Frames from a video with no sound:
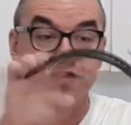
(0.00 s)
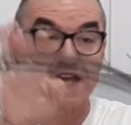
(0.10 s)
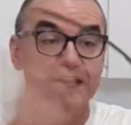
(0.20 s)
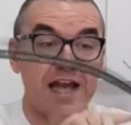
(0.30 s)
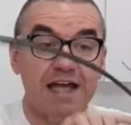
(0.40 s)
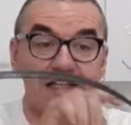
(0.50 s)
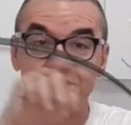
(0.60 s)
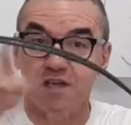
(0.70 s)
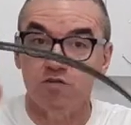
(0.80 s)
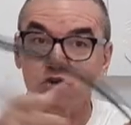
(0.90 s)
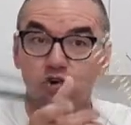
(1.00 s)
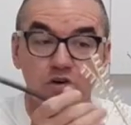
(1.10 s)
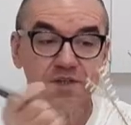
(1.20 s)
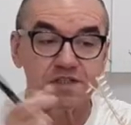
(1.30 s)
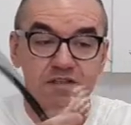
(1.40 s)
sem nada, sem os
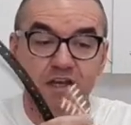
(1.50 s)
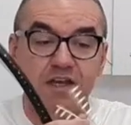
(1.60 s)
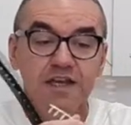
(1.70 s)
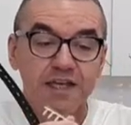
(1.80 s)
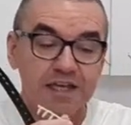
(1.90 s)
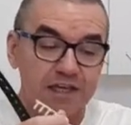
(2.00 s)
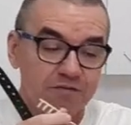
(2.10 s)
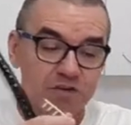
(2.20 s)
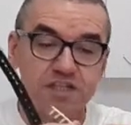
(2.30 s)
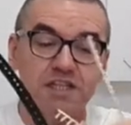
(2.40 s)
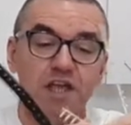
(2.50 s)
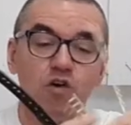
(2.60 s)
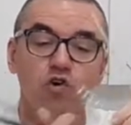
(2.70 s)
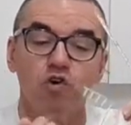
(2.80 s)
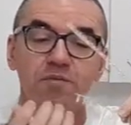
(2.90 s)
grommets. E você tem
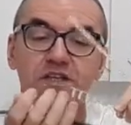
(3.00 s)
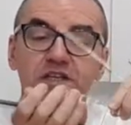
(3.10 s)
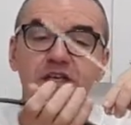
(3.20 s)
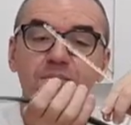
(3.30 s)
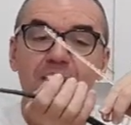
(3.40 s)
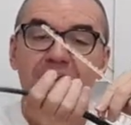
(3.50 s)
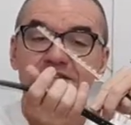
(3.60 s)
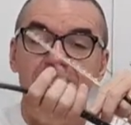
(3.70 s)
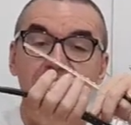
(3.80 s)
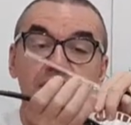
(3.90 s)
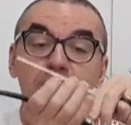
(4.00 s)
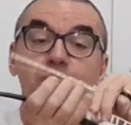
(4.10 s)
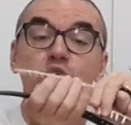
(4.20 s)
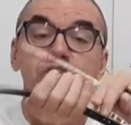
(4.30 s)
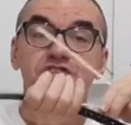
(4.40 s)
o grommet que passa por